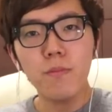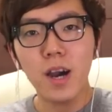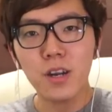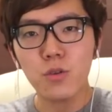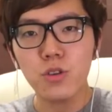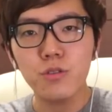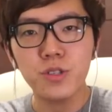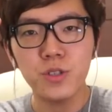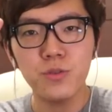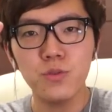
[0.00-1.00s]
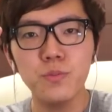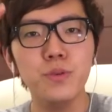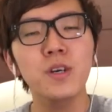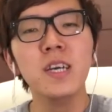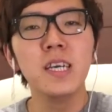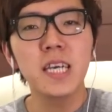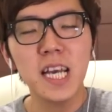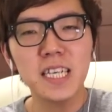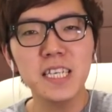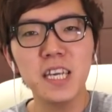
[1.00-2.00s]
ハロー YouTube
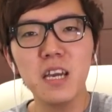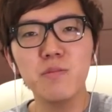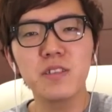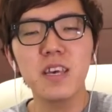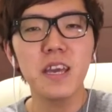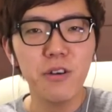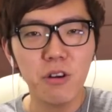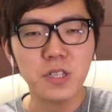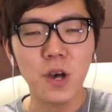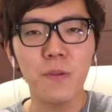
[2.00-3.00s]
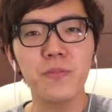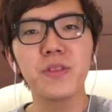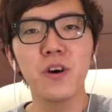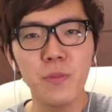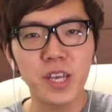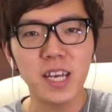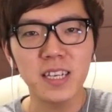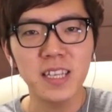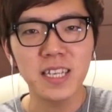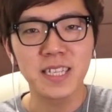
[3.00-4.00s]
ヒカキンゲームズへようこそ。どうも
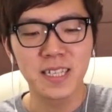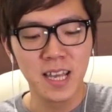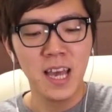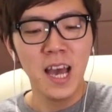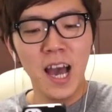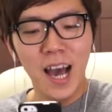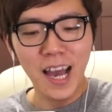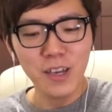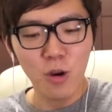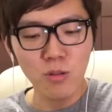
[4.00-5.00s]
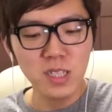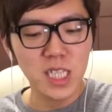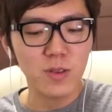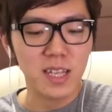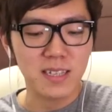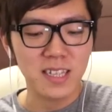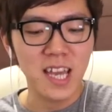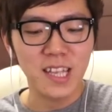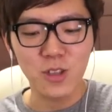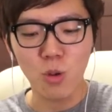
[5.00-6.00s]
ヒカキンです。はい、本日はです
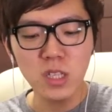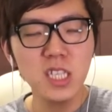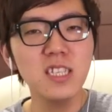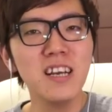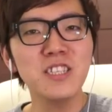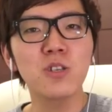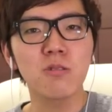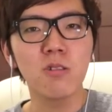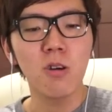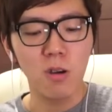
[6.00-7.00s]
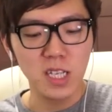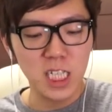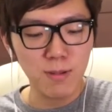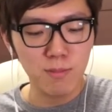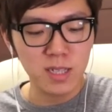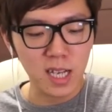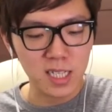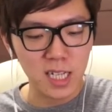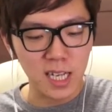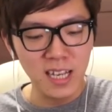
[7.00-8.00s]
ね、土日ダンジョンの一番難
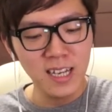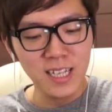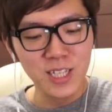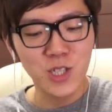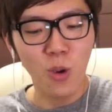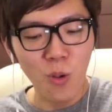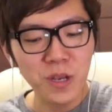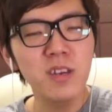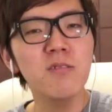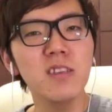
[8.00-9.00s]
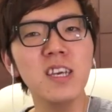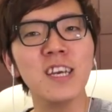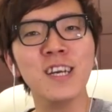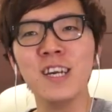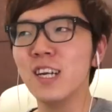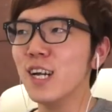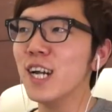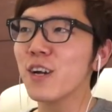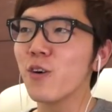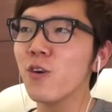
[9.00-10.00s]
しい超級に、
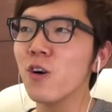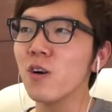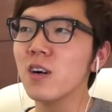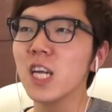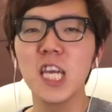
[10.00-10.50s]
えー、この